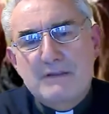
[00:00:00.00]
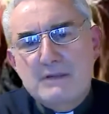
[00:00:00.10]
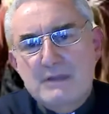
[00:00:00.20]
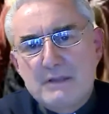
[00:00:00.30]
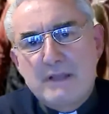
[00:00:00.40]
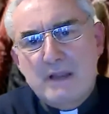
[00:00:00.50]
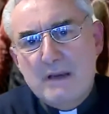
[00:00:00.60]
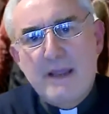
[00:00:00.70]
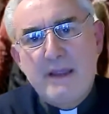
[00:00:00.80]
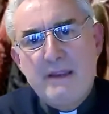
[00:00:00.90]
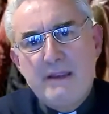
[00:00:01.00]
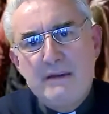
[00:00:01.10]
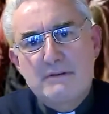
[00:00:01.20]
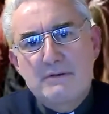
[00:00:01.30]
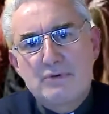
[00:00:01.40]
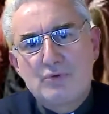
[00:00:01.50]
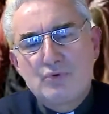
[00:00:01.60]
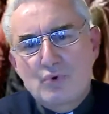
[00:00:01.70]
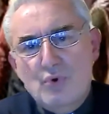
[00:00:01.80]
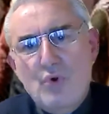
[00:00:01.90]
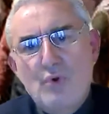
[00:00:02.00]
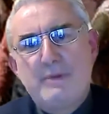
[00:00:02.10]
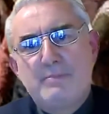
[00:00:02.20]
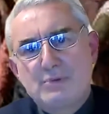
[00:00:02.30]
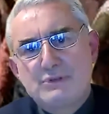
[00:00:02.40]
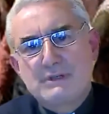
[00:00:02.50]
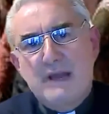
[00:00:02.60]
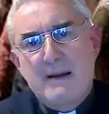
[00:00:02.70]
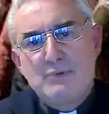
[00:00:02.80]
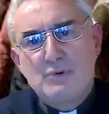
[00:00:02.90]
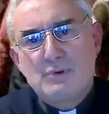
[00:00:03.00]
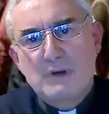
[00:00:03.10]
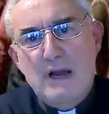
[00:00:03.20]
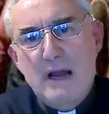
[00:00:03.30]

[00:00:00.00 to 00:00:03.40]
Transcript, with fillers: chiedere a lei come possiamo